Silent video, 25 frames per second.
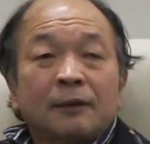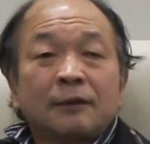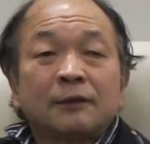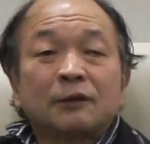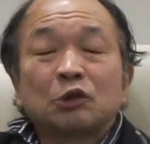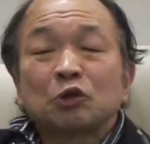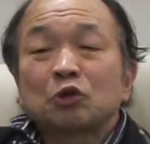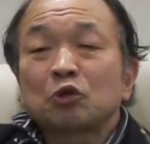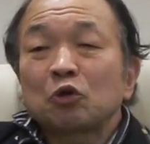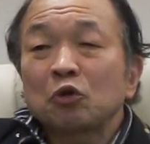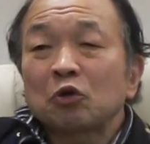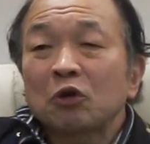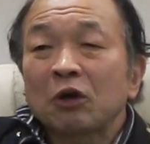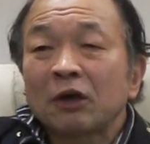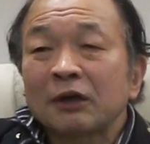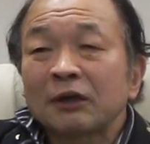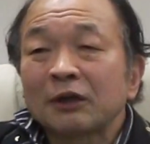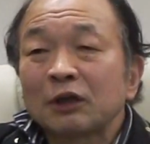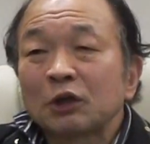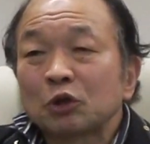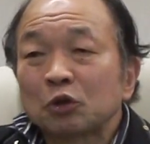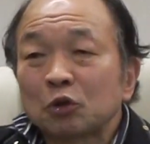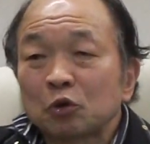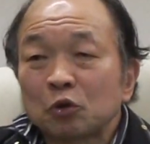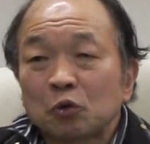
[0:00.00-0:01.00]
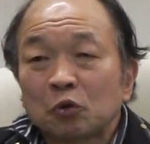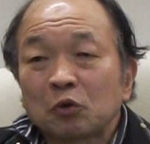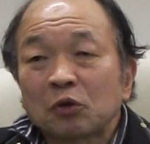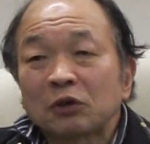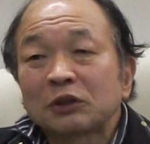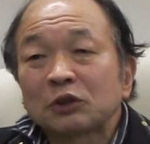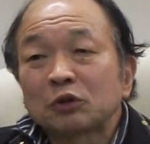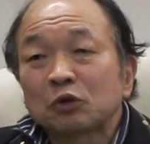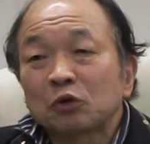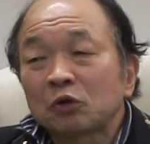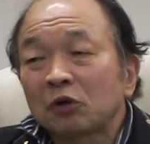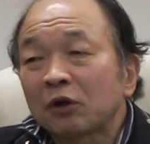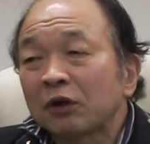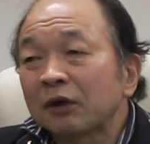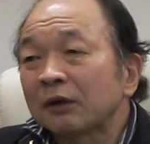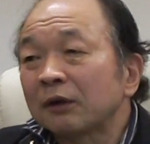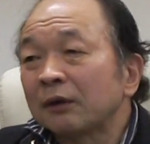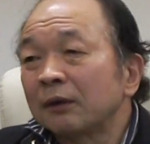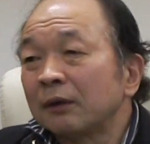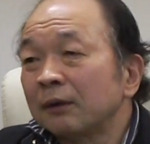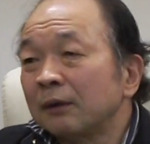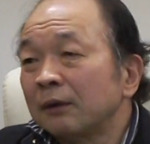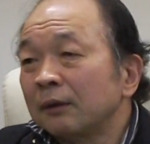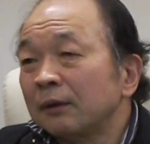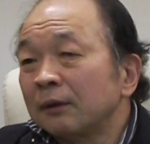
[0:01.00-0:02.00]
自己管理っていうのは人
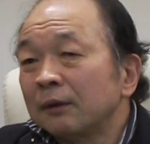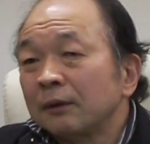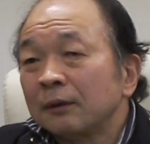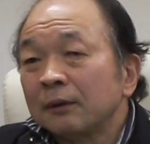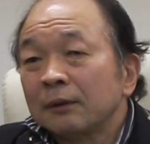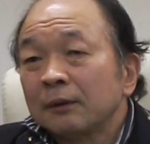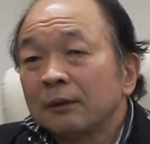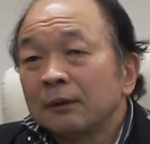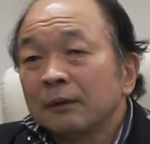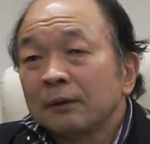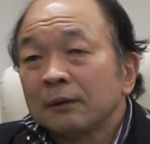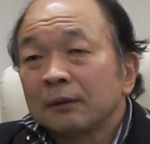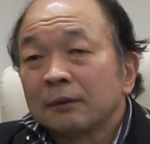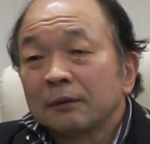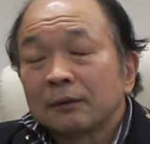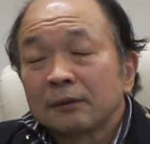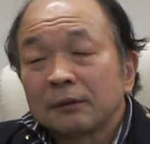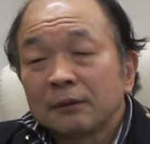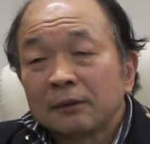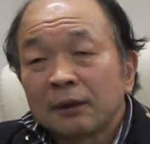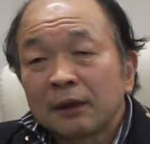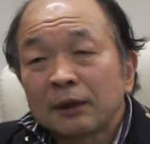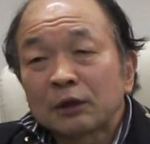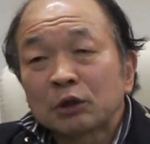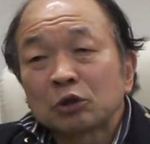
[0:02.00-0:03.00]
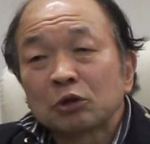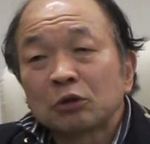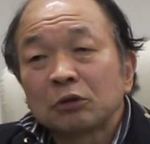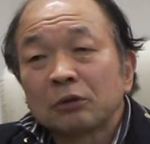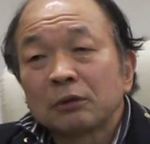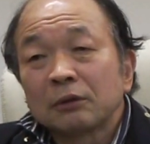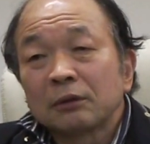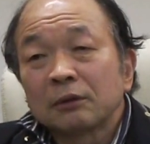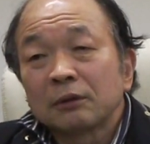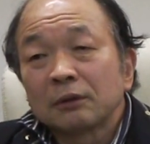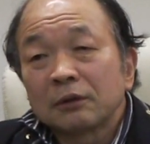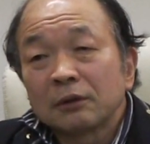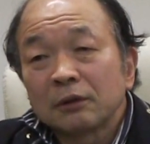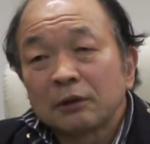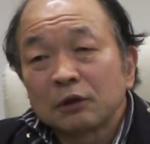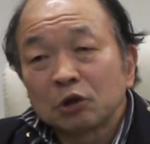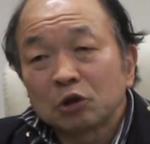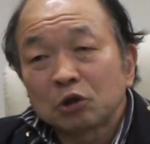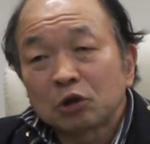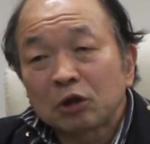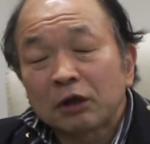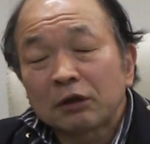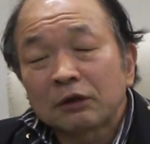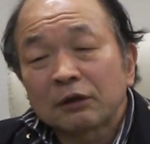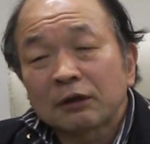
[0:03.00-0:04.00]
が何
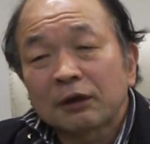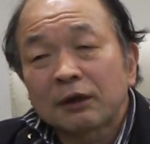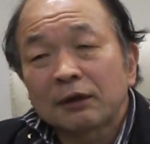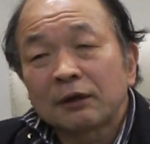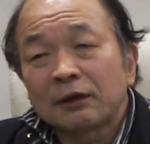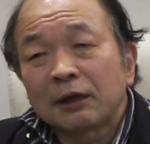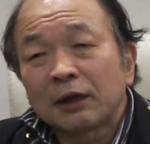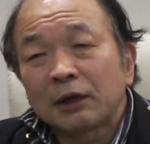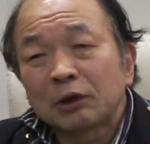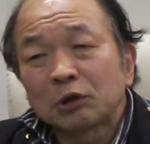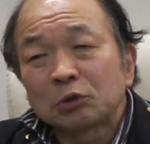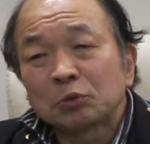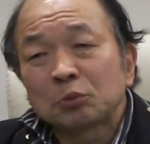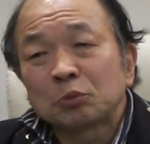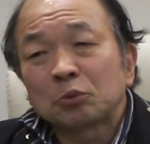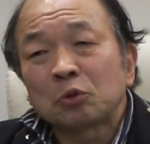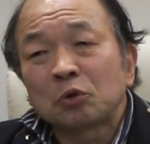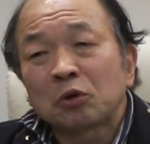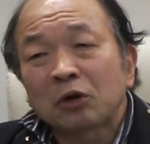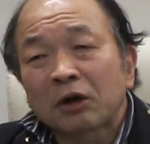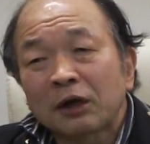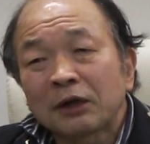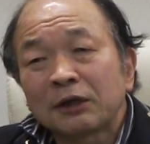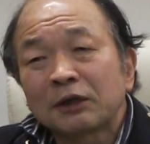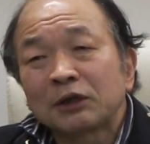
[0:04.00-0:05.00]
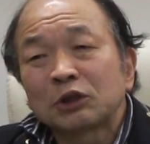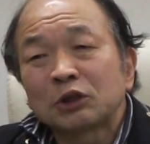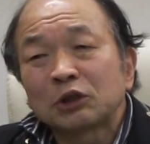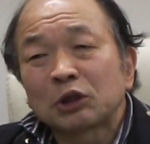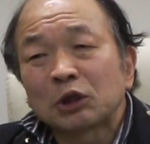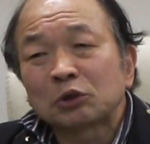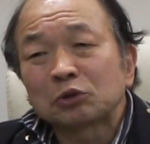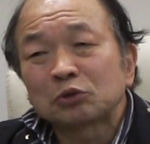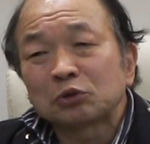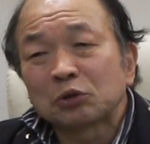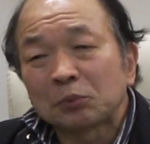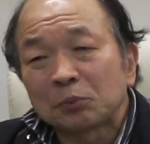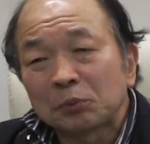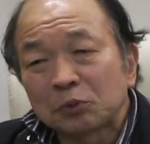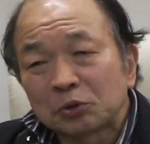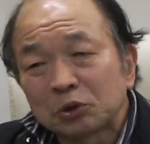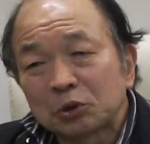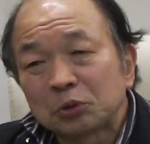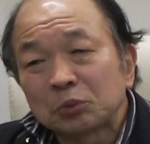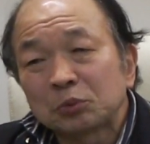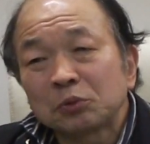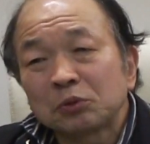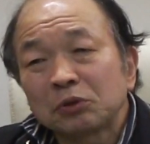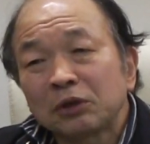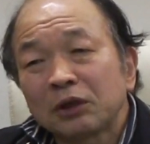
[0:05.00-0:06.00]
自分を管理しなくても
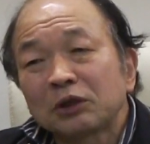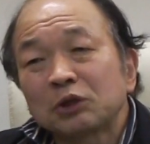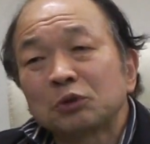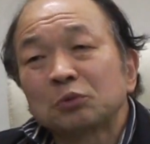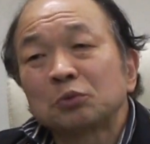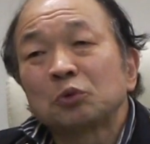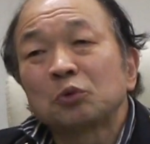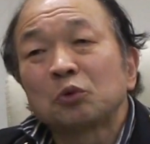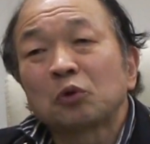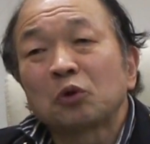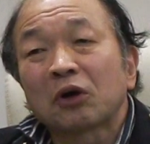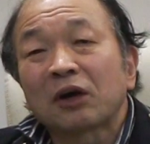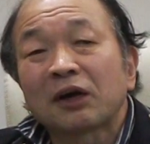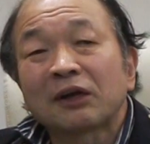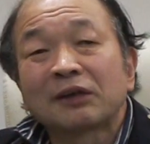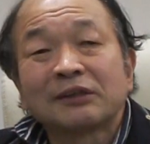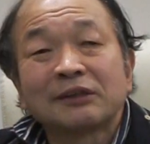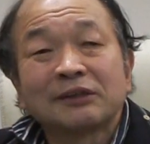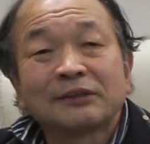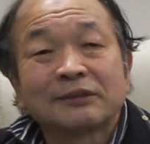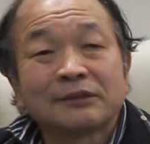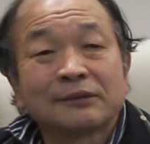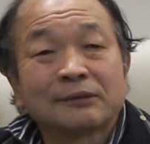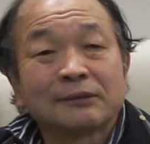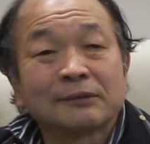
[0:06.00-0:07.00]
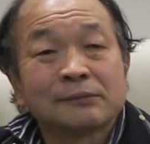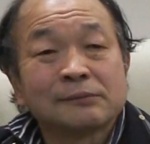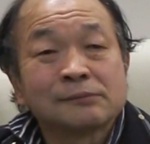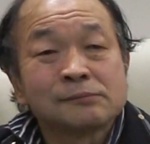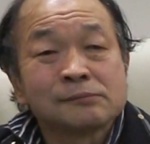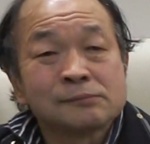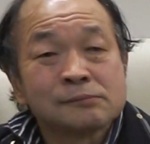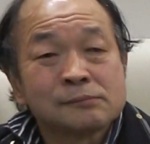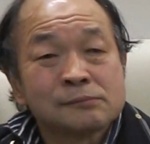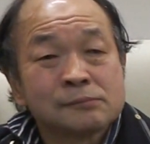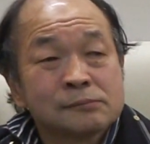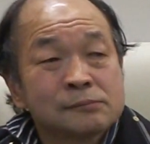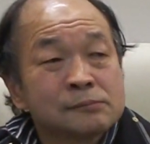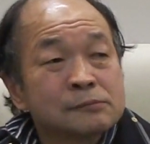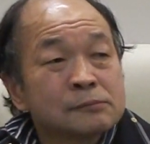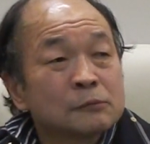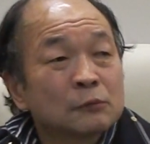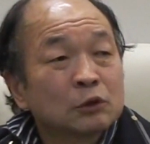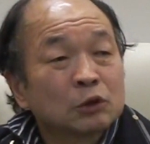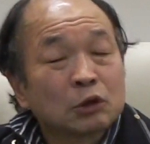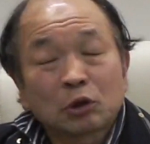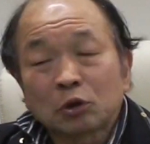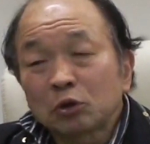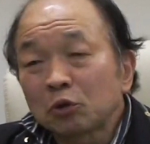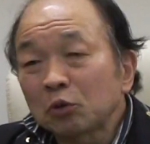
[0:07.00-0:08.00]
自分で自分を管理する
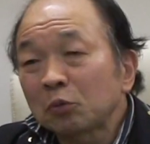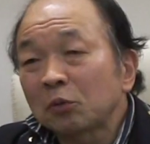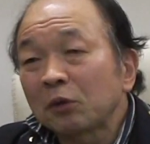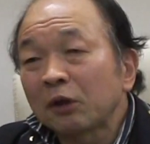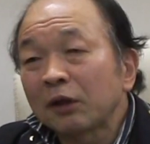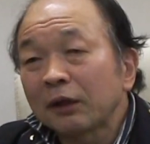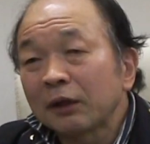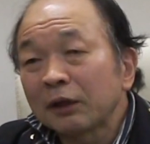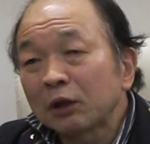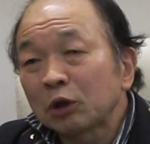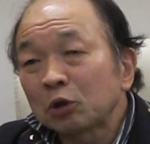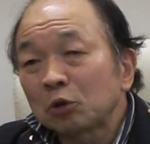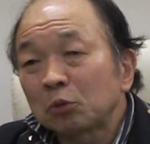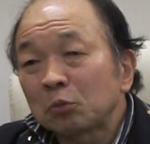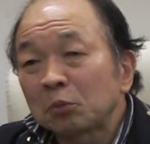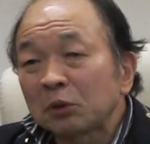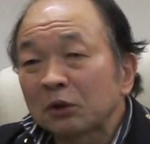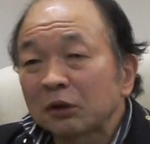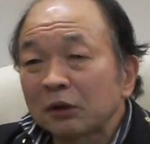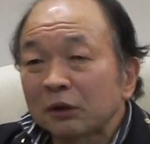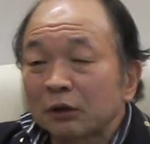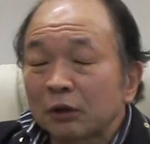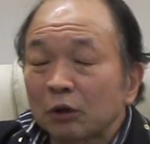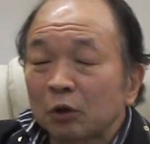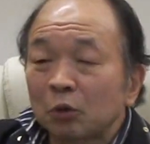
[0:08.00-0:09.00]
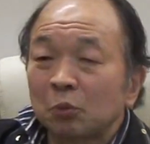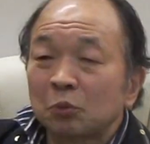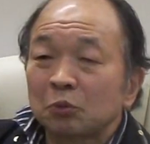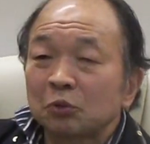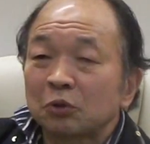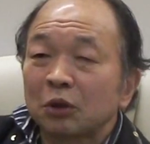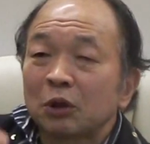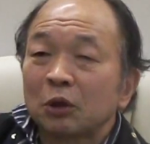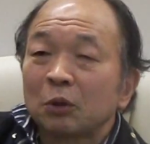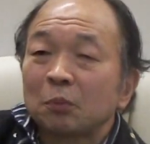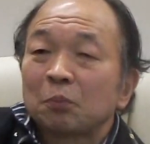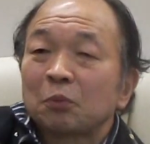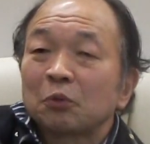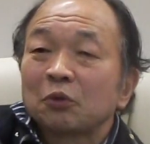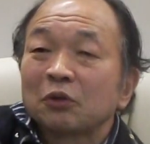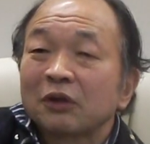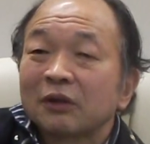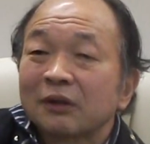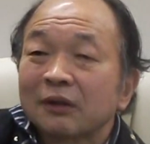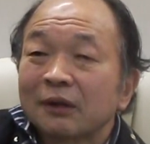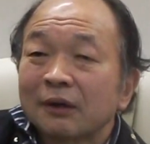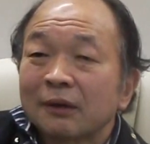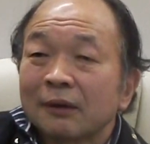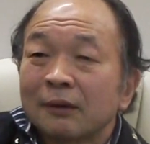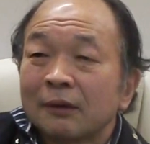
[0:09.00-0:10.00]
例えば営業マンだったら表に一歩
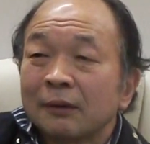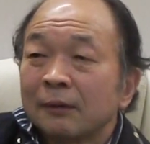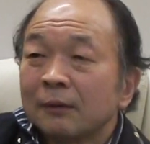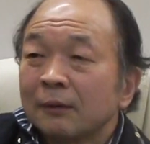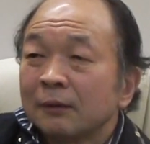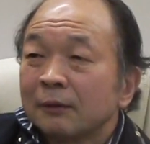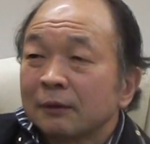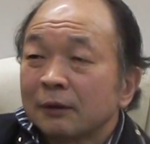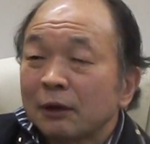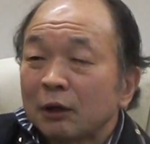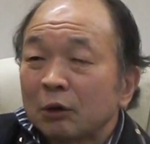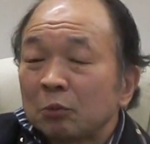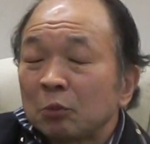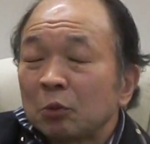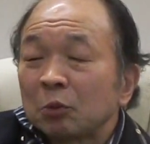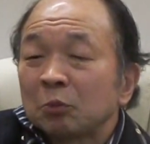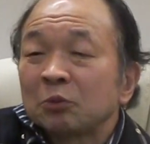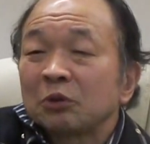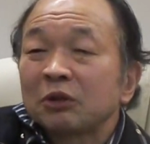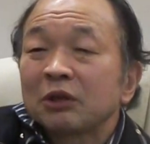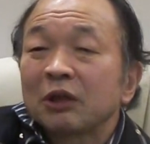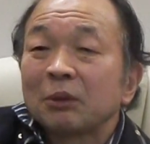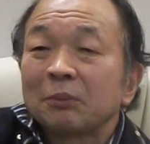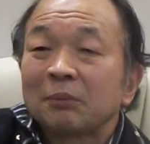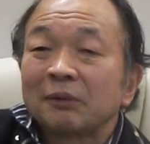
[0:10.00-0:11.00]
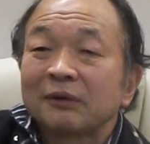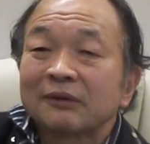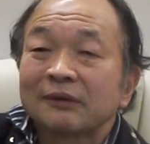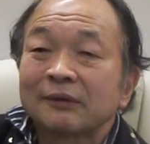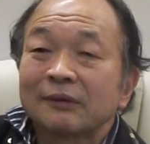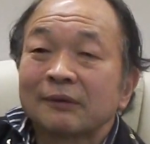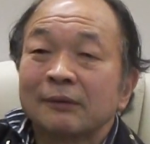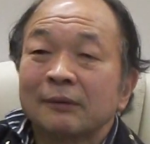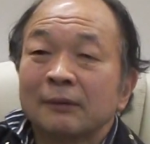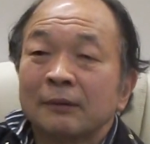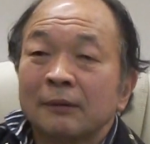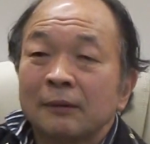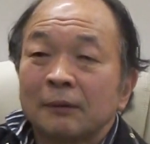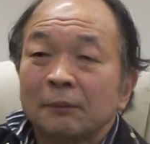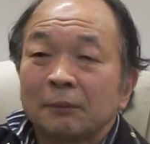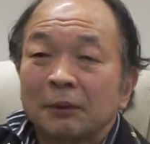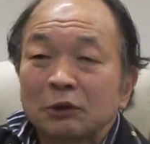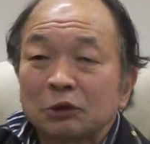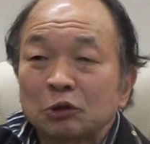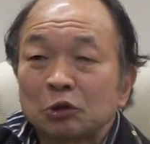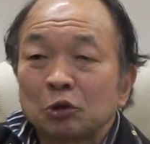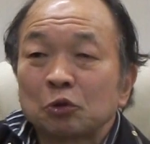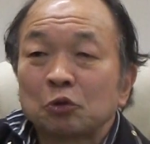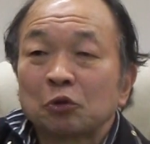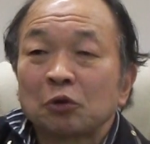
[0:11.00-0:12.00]
出たら誰も見ていません
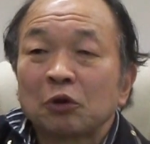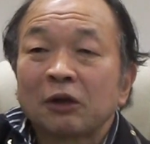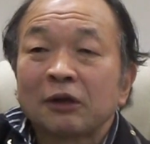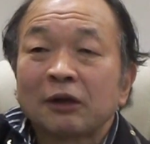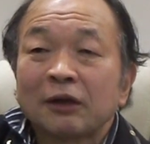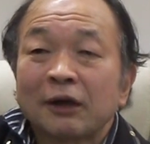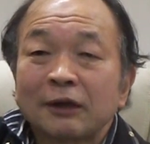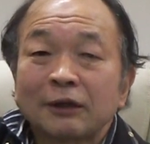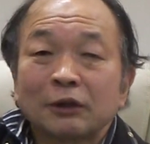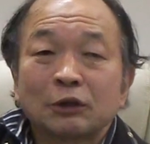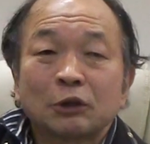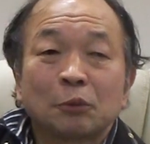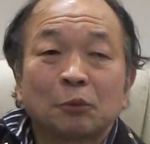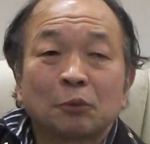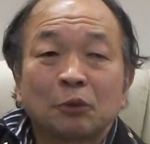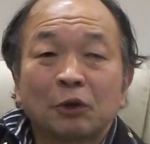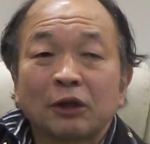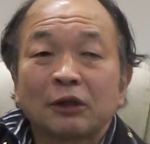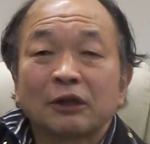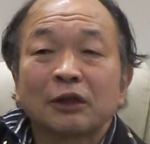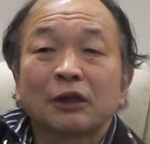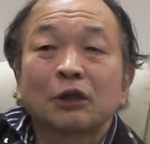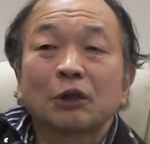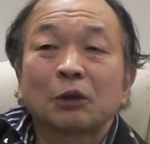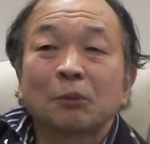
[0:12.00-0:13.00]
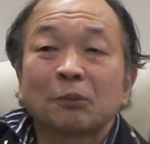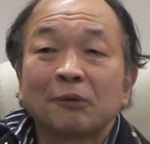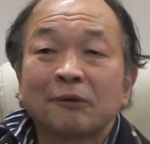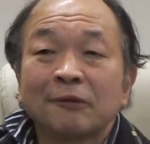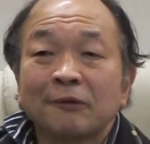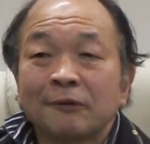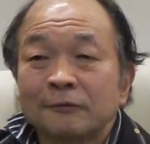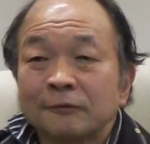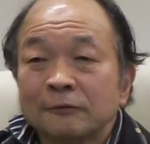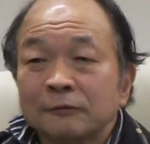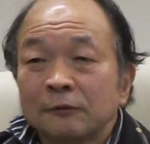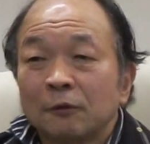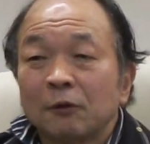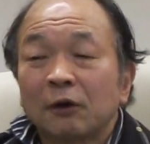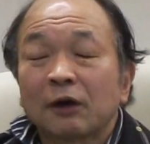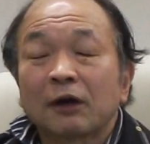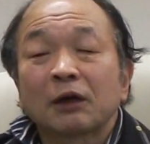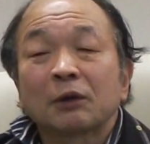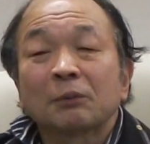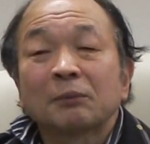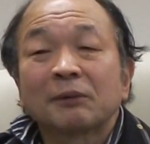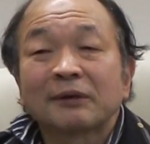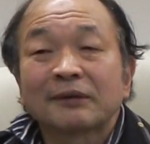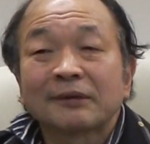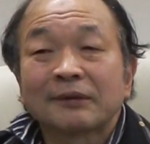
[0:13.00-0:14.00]
パチンコ屋に入っても寝てても分
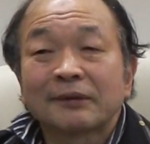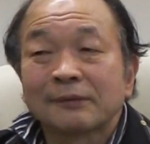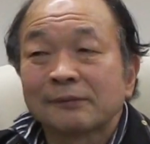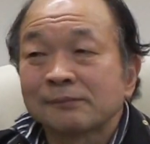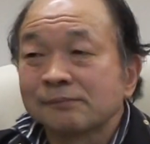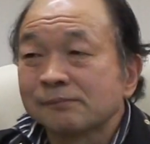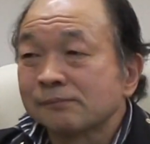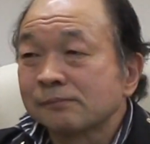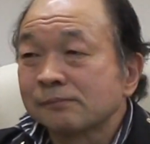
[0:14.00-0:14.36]
かりません